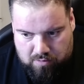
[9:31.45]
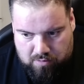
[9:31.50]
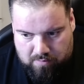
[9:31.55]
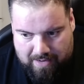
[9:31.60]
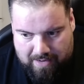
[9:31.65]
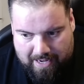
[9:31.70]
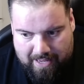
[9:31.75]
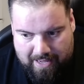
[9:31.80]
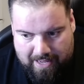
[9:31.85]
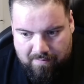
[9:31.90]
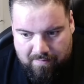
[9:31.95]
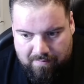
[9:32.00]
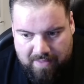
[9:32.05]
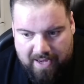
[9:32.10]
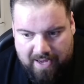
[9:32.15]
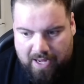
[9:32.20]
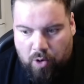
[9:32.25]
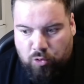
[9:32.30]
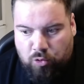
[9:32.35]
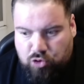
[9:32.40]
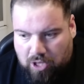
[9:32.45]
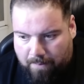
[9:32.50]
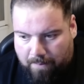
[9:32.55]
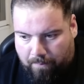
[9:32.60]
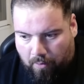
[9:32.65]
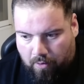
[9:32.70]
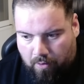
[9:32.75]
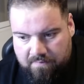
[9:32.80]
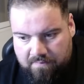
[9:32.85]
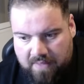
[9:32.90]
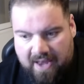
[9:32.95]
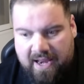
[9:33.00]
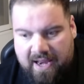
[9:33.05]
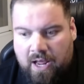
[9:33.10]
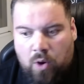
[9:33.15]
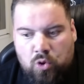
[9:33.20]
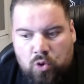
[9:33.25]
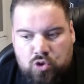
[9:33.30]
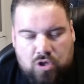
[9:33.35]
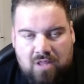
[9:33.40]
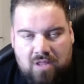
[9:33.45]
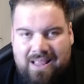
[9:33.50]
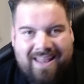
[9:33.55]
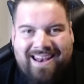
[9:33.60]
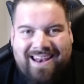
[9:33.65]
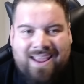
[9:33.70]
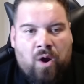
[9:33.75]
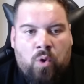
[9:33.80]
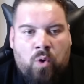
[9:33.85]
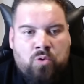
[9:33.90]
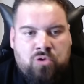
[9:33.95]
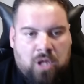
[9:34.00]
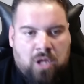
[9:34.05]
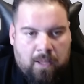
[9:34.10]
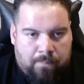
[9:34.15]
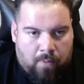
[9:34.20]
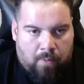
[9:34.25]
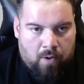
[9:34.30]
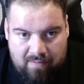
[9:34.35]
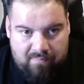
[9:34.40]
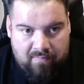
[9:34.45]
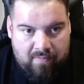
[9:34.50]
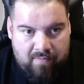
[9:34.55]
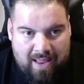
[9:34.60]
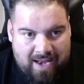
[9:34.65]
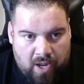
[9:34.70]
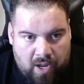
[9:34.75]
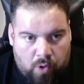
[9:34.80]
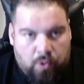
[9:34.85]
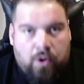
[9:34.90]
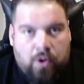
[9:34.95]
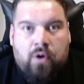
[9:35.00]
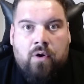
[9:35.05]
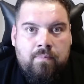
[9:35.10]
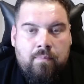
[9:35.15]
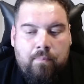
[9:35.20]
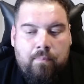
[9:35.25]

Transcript: ¿vale? De ningún tipo, de ningún, de ningún tipo, de ninguno.